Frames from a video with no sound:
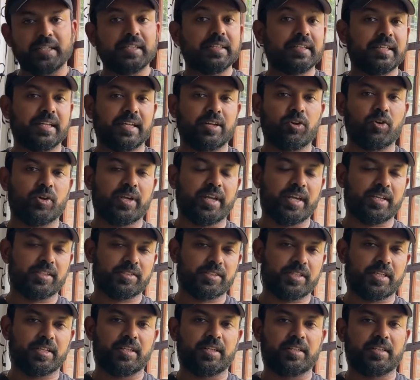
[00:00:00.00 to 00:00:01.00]
இந்த
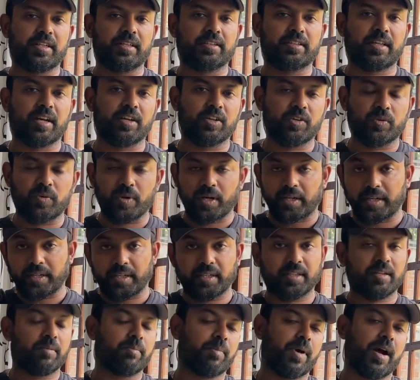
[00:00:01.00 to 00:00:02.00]
லொக்கேஷனில் தான் தங்குவாங்க
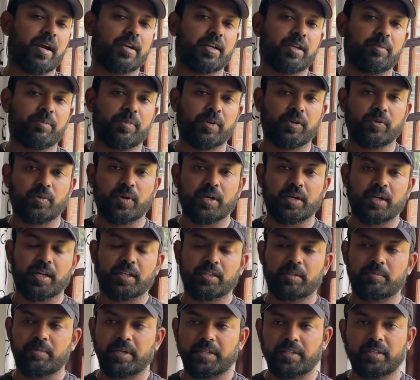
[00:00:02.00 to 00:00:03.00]
இங்கே தான் பார்ட்டி பண்ணுவாங்க
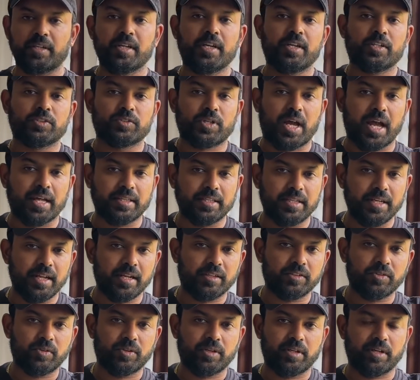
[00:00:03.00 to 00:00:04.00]
அந்த மாதிரி ஸோ
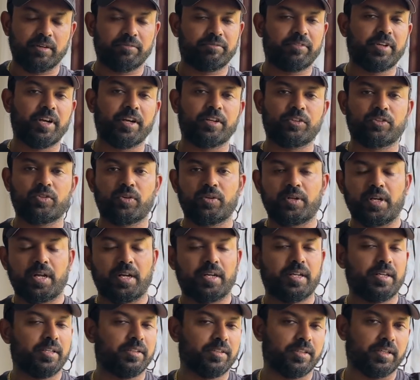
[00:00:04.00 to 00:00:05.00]
அதிலேருந்து ஒரு லெஃப்ட்
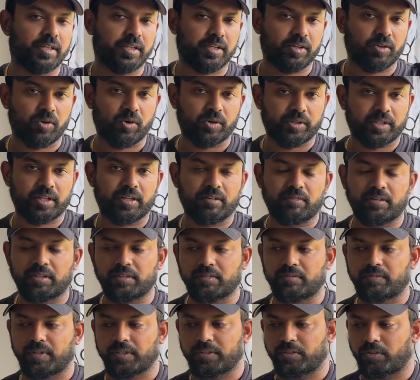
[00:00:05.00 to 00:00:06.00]
எடுத்தோன்னாலே இந்த ஹோட்டல் வந்து
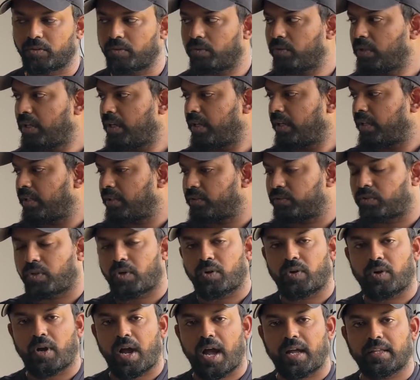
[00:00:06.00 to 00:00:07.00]
வந்துடும் ஸோ
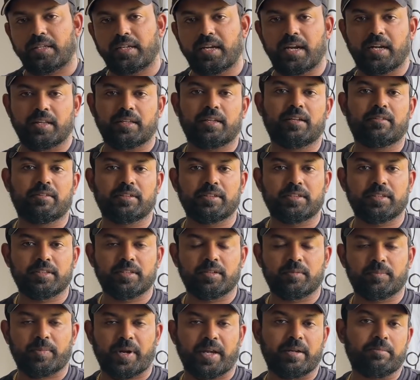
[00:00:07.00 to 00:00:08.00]
அதனால தான் வந்துட்டு
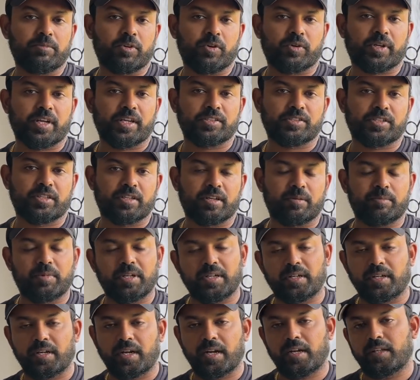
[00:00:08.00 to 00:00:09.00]
இந்த ப்ரைம் லொக்கேஷன்
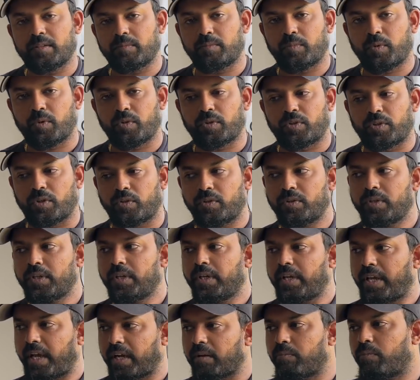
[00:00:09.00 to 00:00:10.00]
அப்படின்றனால இது போட்டோம்
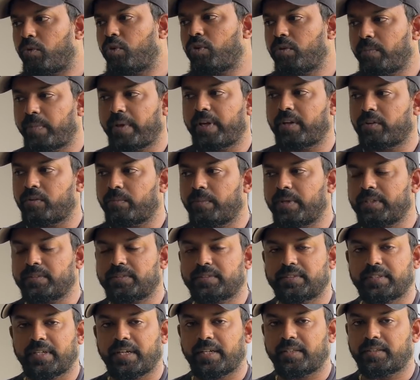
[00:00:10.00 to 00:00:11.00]
எங்கள் மூணு பேருக்குமே
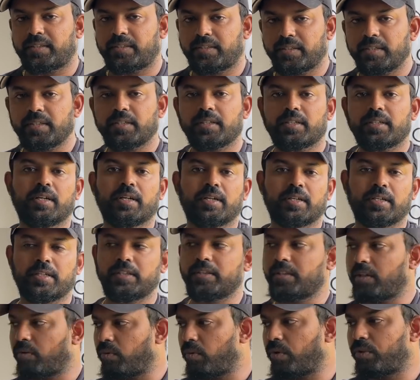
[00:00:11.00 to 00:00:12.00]
சேர்த்து
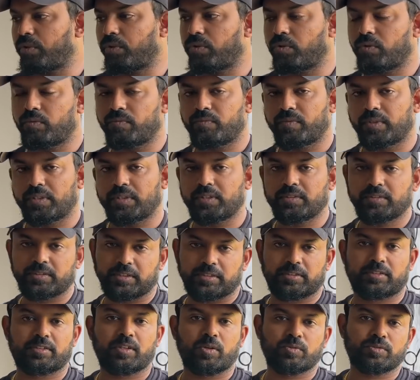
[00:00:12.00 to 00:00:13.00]
இந்த ஒரு ரூம் வந்து
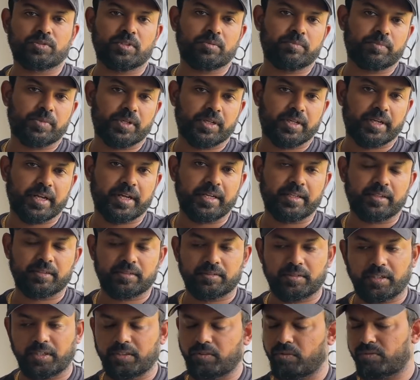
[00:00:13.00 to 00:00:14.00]
சிக்ஸ் தௌசண்ட் பர் நைட்
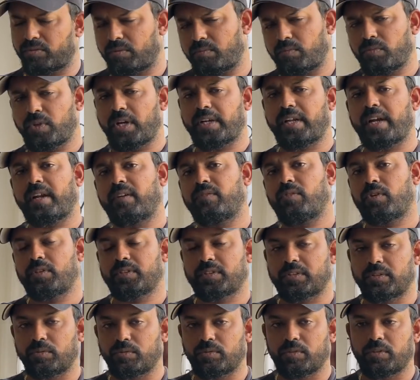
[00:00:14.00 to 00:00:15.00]
த்ரீ தௌசண்ட் முன்னாடி
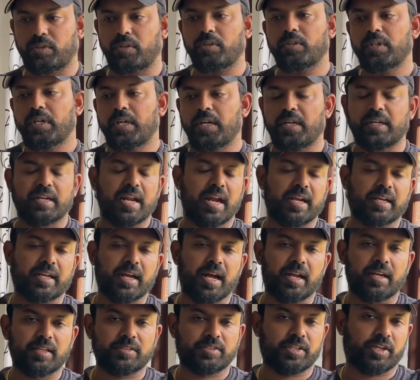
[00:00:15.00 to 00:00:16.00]
அட்வான்ஸ் கொடுத்துட்டோம் நாளைக்கு
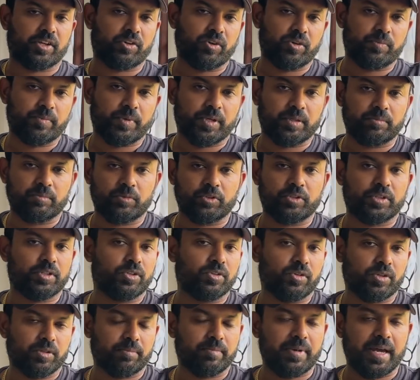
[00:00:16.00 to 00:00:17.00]
காலையில் செக் அவுட் பண்ணும்போது
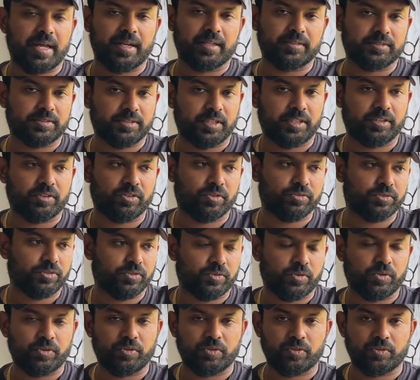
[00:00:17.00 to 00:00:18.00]
இன்னொரு பேலன்ஸ் த்ரீ தௌசண்ட்
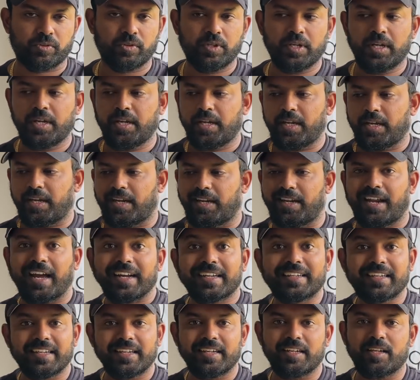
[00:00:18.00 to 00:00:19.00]
கொடுக்கணும்
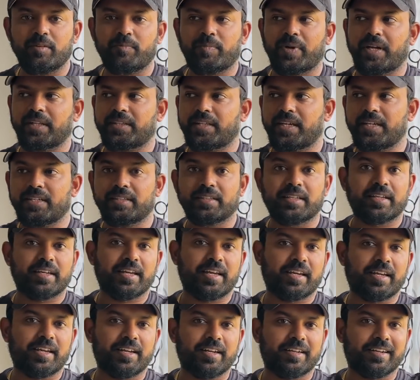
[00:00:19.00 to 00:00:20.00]
லக்கிலி பார்த்தா இந்த
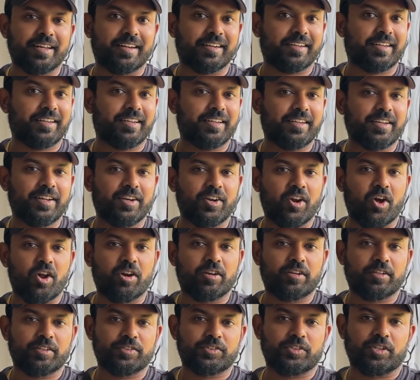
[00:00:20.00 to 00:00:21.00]
ஏரியாவில் நிறைய
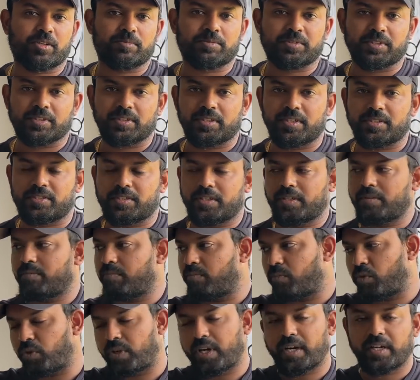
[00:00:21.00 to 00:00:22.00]
லாண்ட்ரி ஷாப்ஸ் இருந்துச்சு
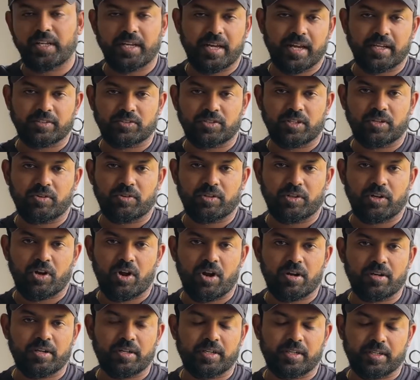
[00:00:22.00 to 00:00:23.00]
முன்னாடியே ஆக்சுவலாக ஒரு
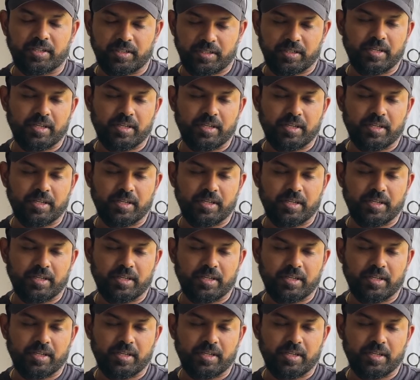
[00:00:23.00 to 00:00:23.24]
லாண்ட்ரி